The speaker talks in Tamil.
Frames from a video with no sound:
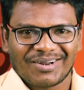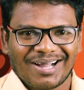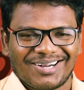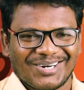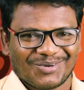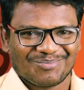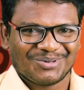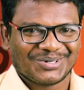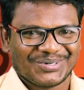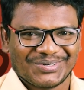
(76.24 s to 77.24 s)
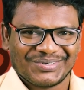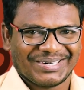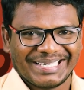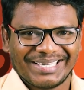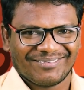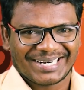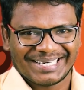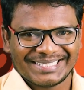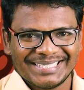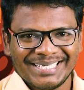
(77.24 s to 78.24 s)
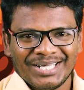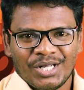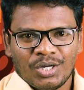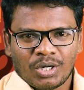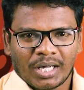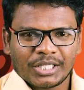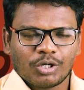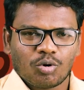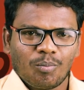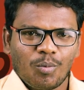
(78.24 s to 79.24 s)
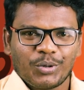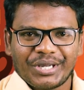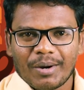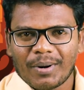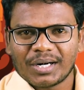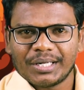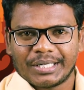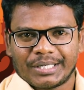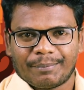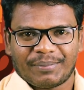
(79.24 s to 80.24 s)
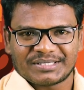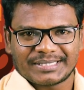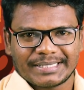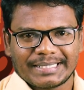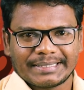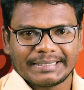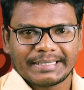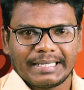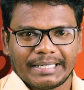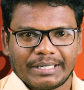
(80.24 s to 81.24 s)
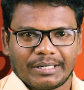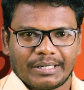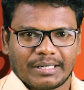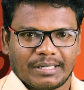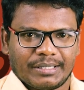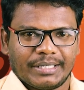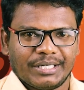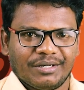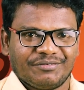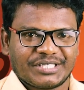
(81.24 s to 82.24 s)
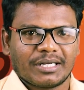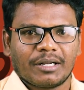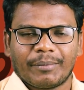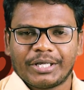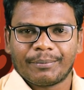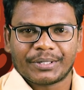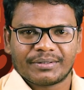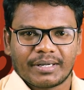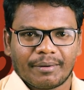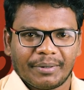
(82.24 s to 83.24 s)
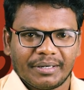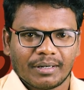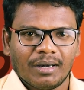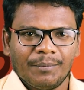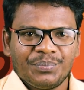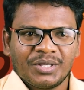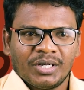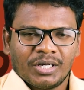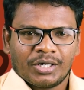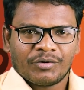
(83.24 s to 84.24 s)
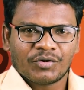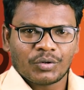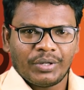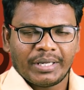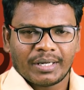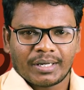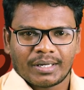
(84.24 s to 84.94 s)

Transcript: வினாக்கள் ரொம்ப வராது அதில் ரொம்ப முக்கியமான ஃபஸ்ட்டு கண்டென்ட்டில் என்ன விஷயங்களை மையப்படுத்துகிறேன் அப்படின்னா இவருடைய